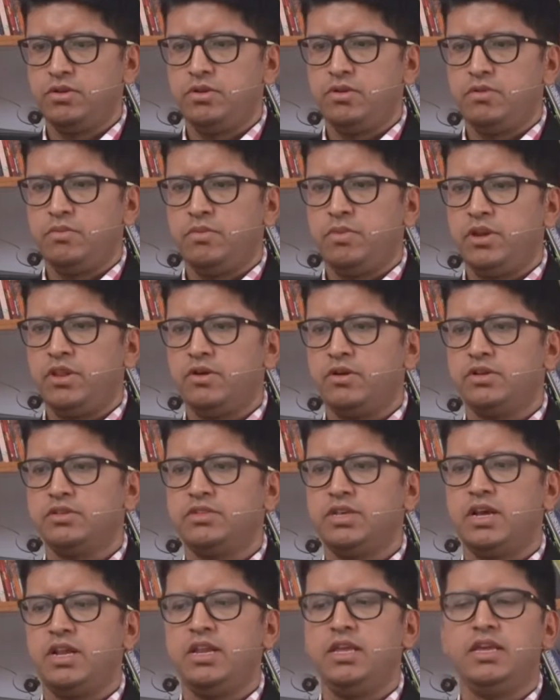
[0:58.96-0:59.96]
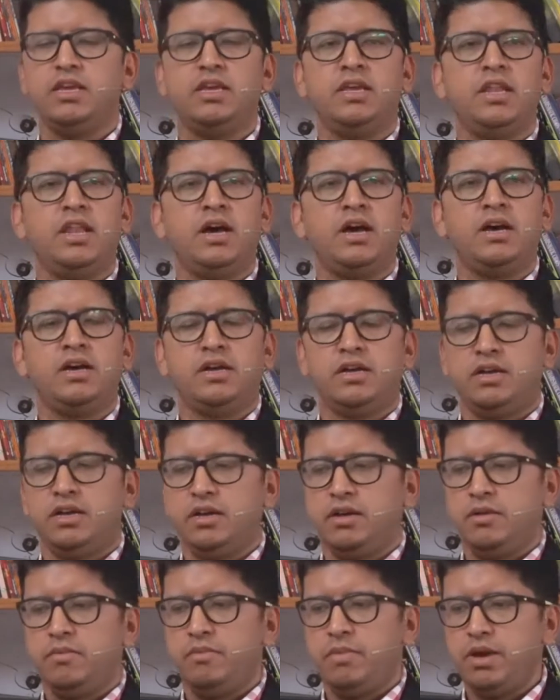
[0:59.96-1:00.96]
మరి ఒకసారి ఇలా
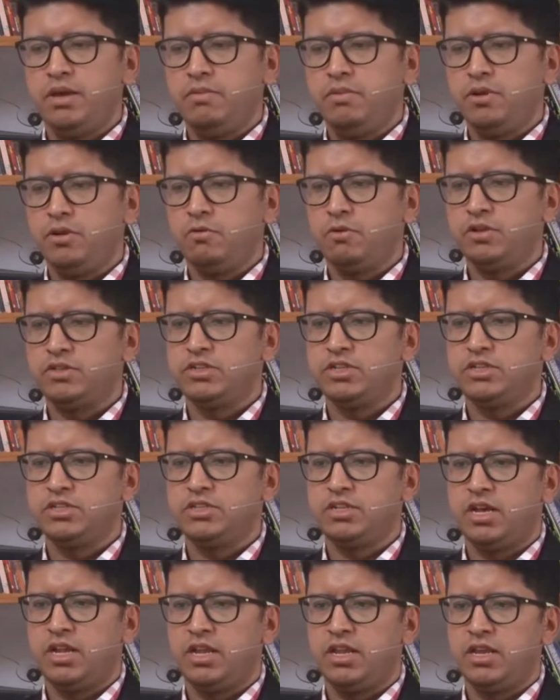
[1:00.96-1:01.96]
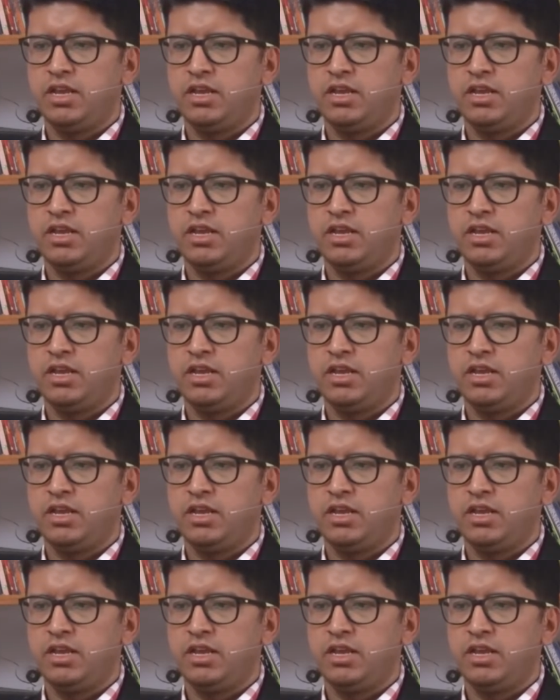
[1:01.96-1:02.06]
బైబిల్ క్వశ్చన్స్ అనే